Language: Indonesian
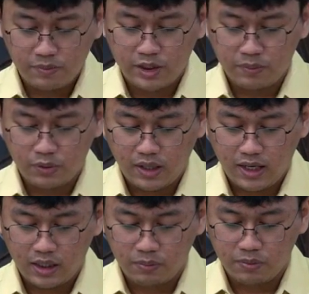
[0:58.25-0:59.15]

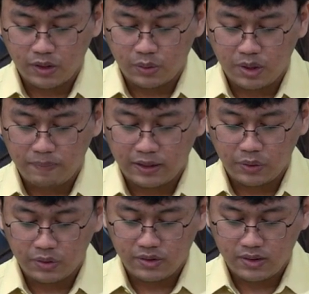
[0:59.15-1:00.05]
menyembuhkan ibu mertua
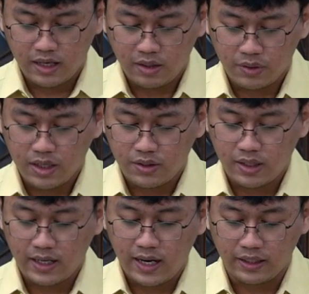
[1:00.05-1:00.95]
Petrus dan
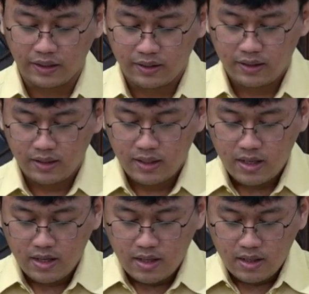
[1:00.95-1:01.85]
orang-orang lain.
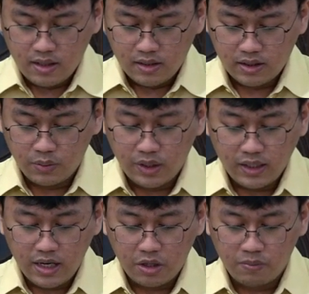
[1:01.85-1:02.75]

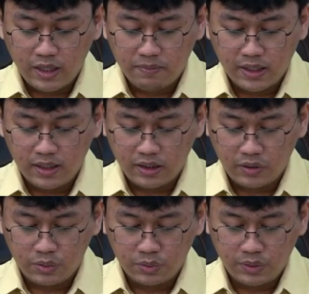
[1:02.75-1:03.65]
Sekeluarnya dari rumah ibadat
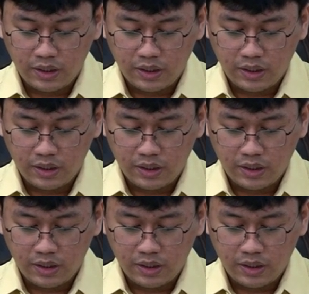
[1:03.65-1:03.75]
itu,